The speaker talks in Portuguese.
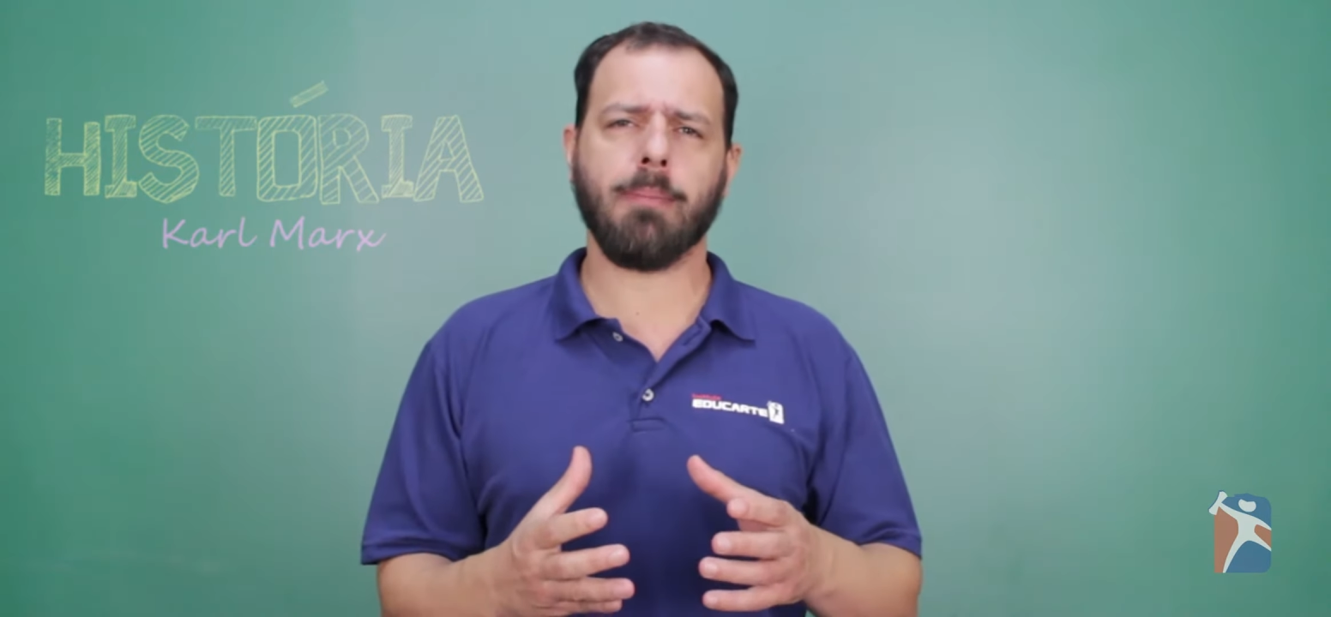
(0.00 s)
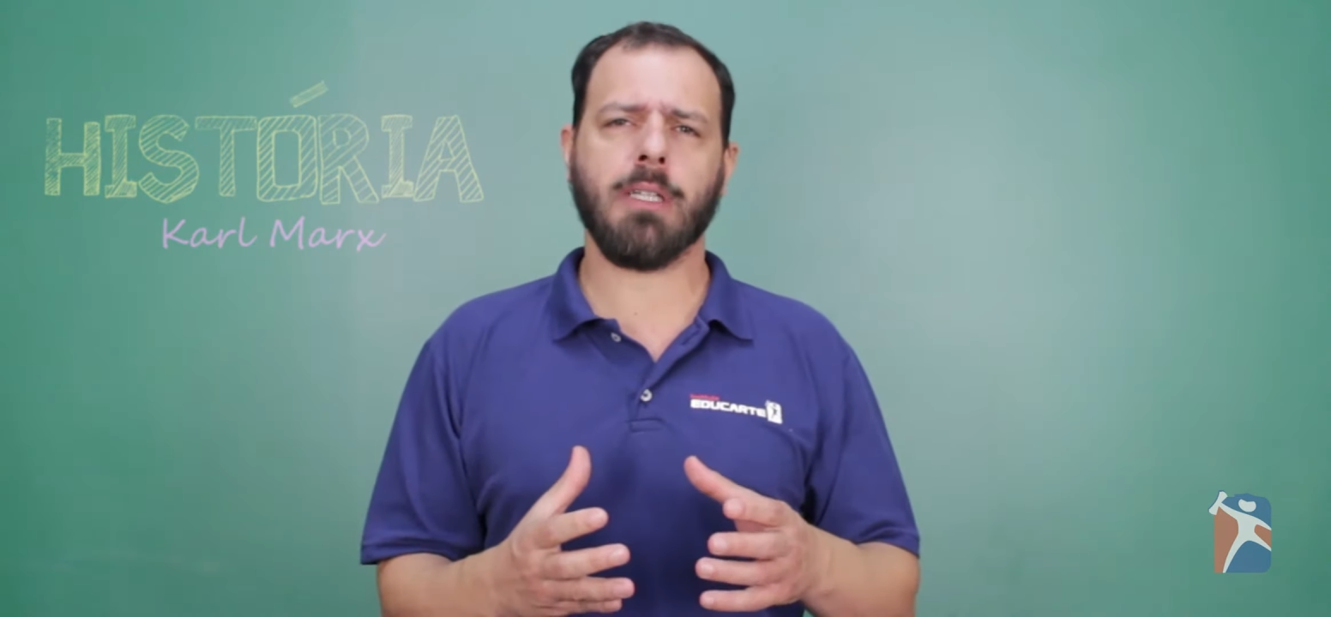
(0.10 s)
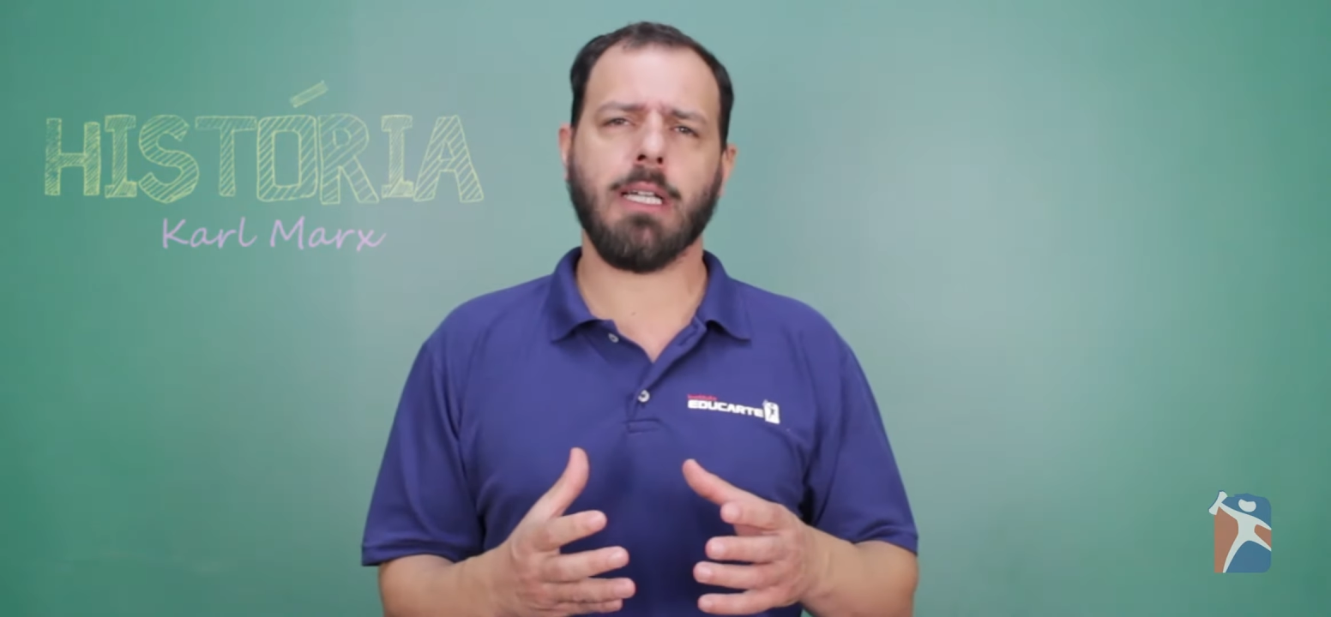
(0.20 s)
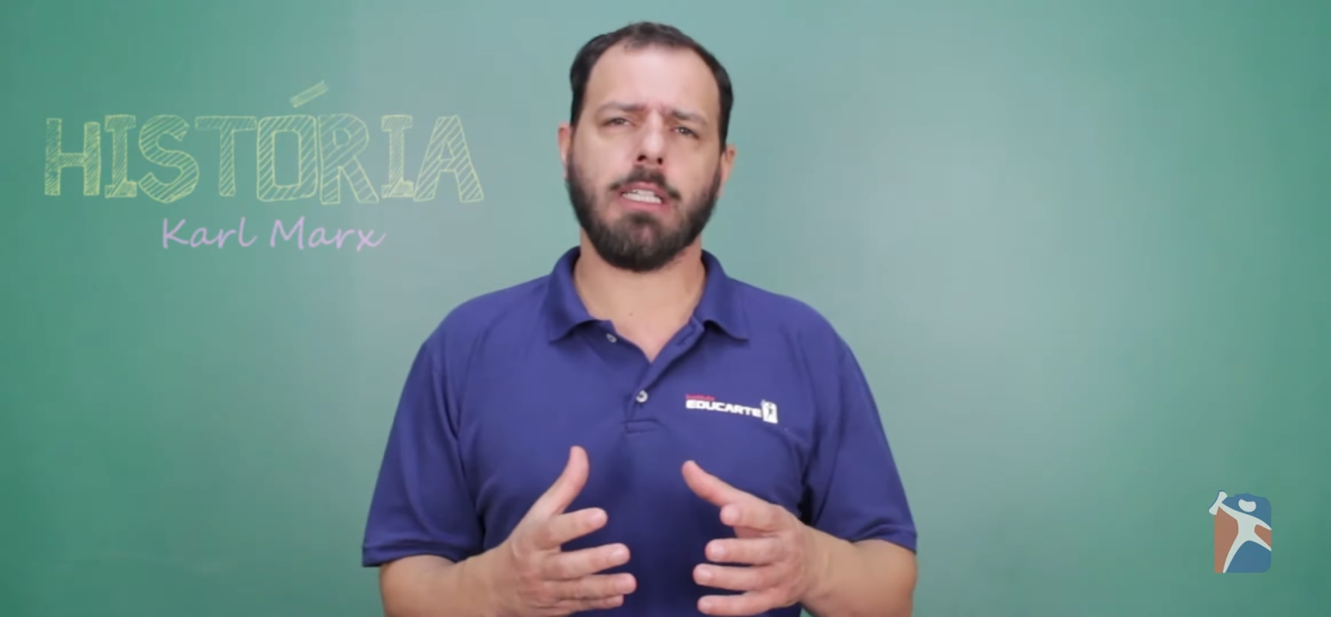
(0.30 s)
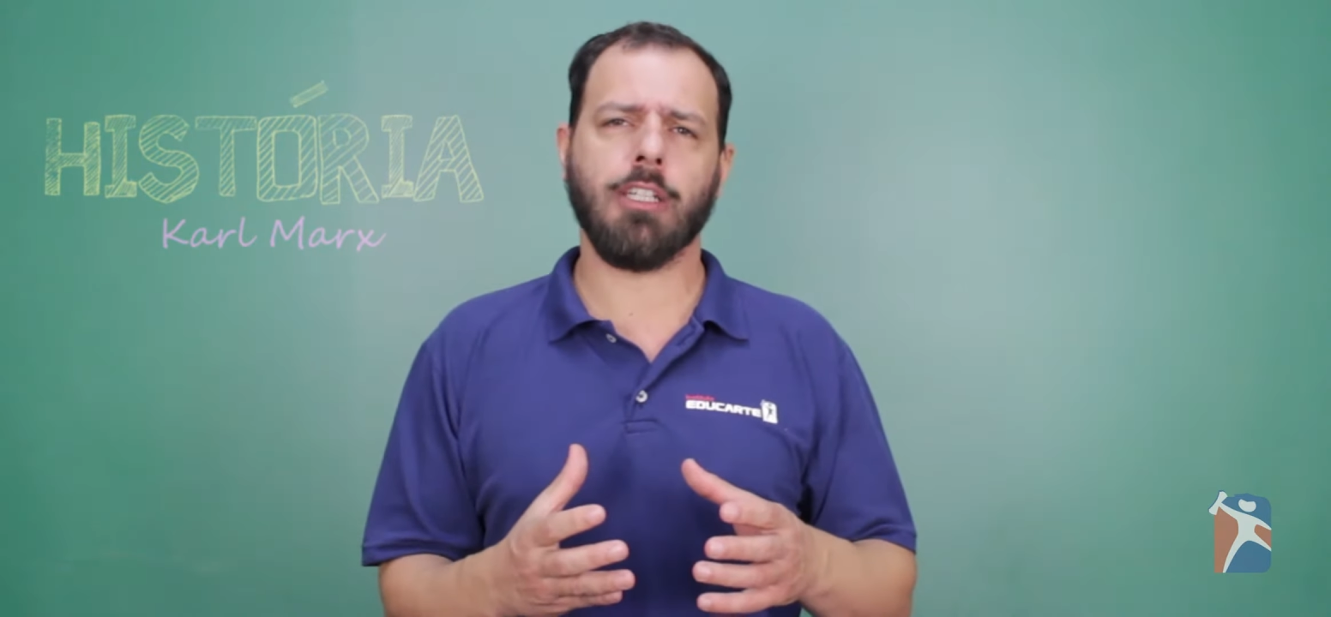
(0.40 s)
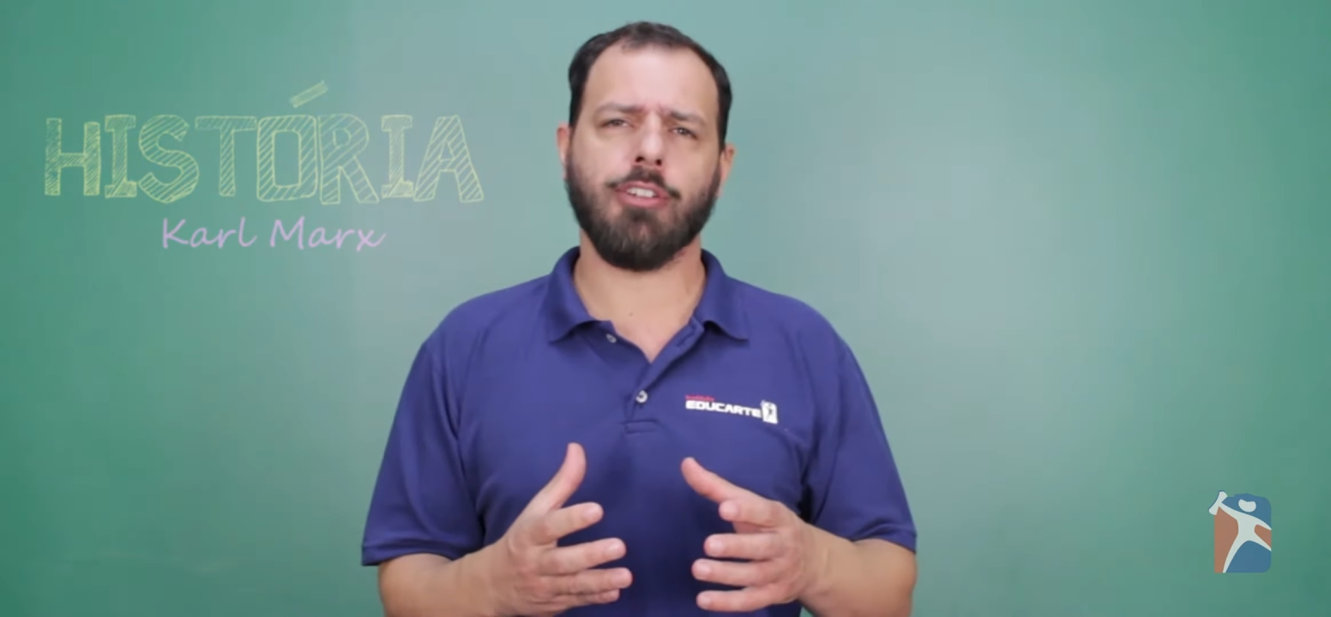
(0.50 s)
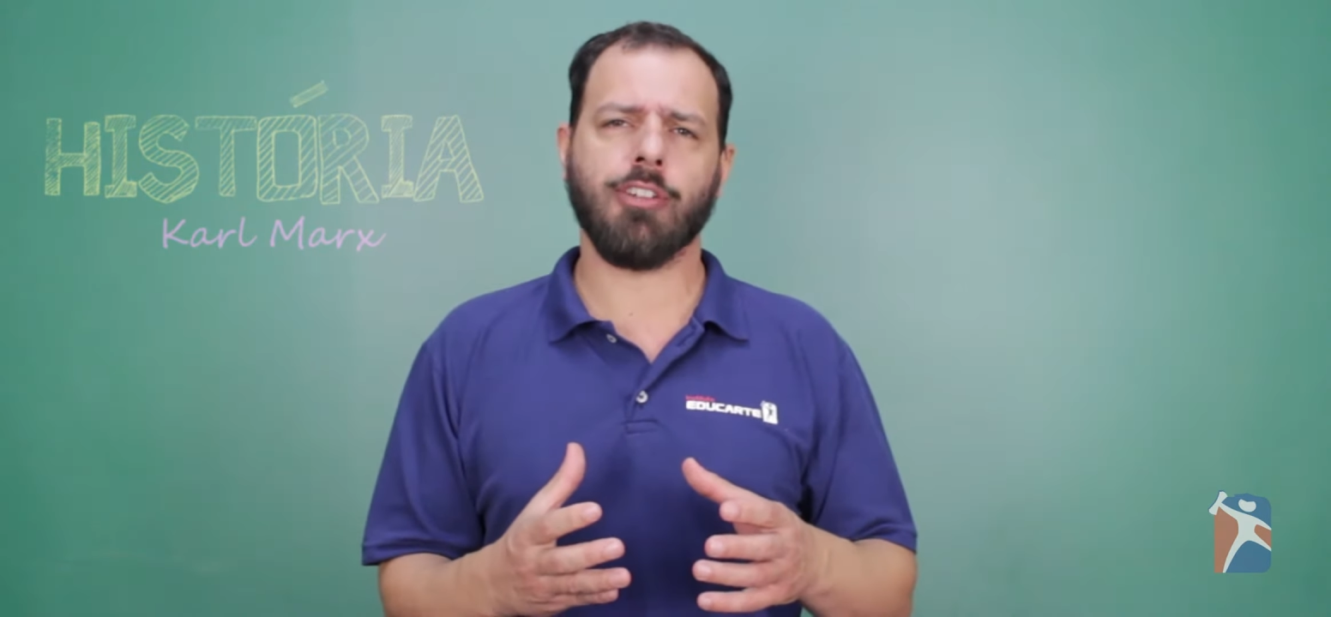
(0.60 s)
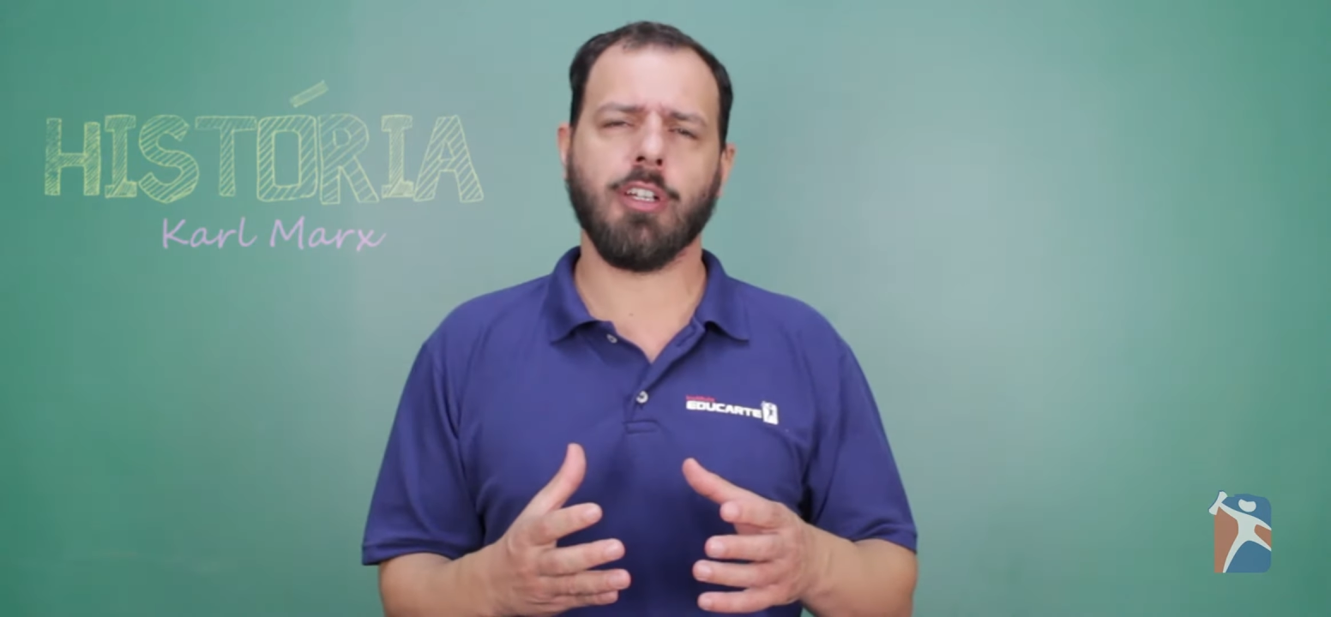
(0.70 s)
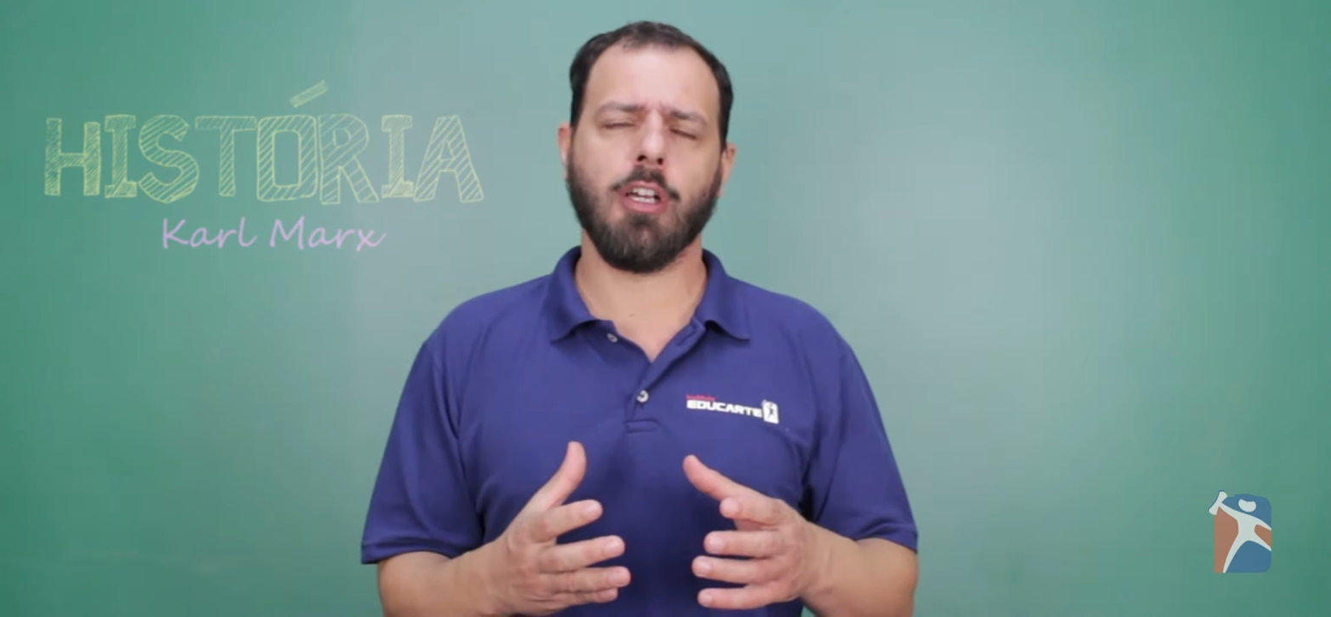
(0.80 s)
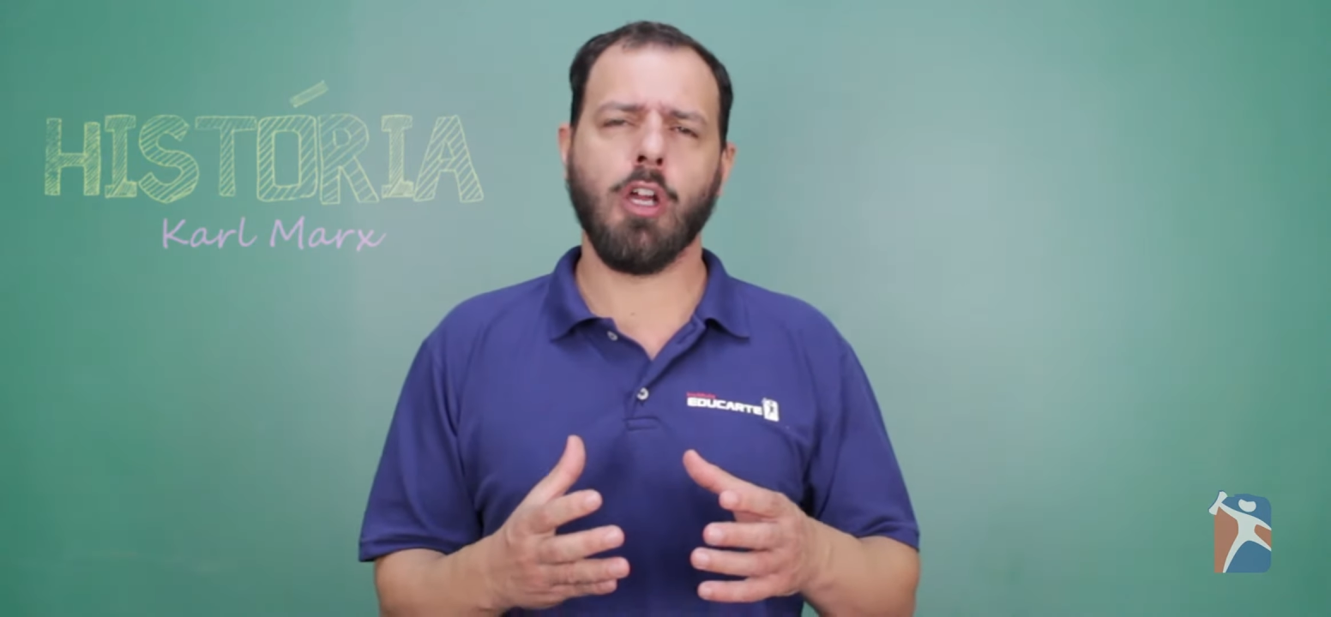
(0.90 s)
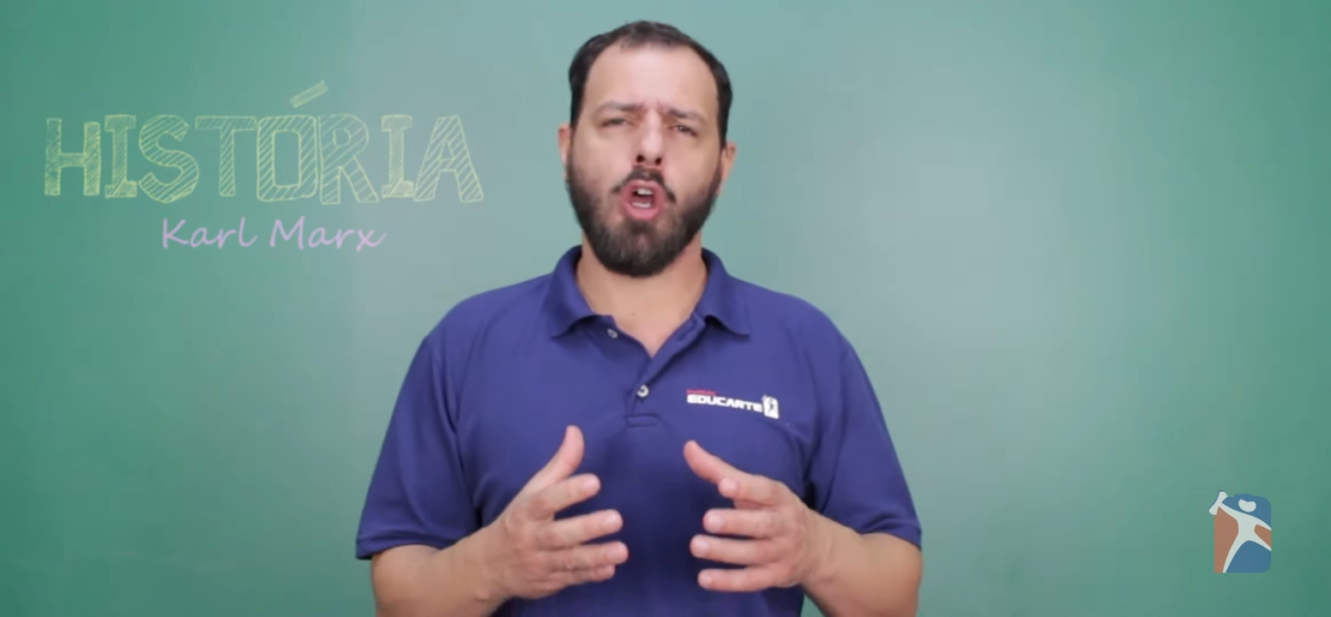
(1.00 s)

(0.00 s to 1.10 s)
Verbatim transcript: capitalista.